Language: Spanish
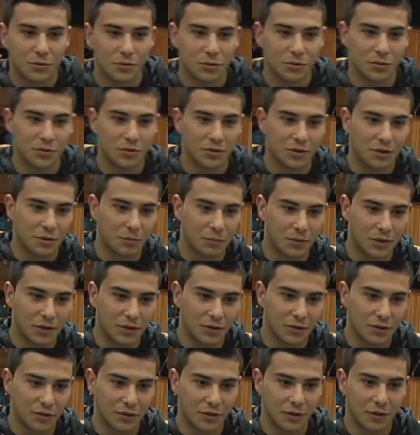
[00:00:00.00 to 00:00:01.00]
Yo
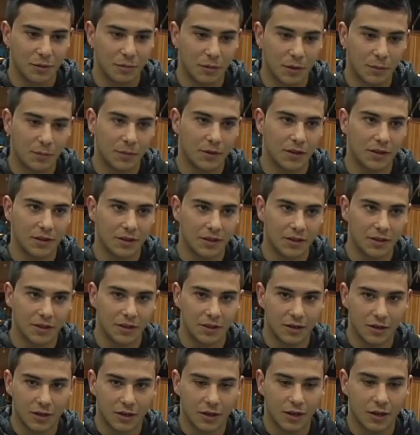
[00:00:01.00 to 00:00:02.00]
interpreto el papel
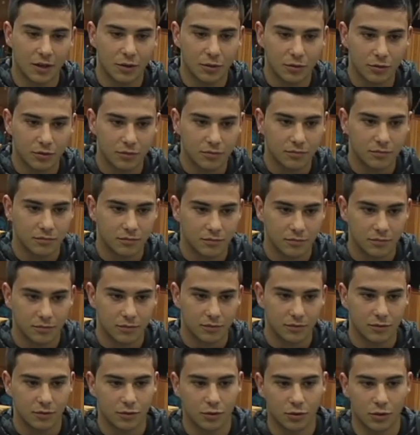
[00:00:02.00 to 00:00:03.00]
del raro,
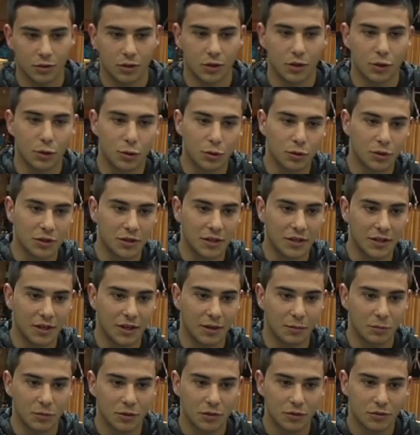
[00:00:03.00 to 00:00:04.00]
soy que no tiene
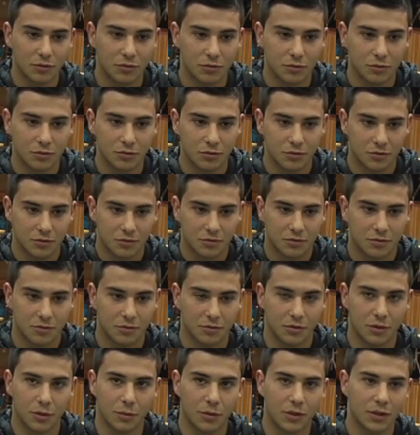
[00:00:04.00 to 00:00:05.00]
amigos
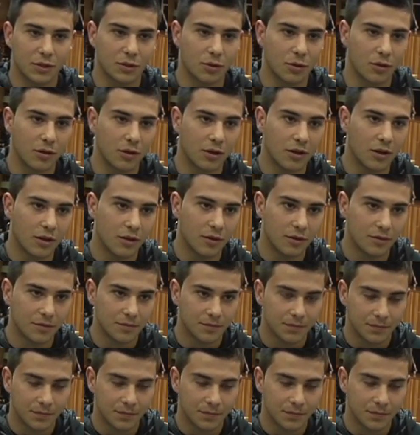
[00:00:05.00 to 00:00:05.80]
ni vida social.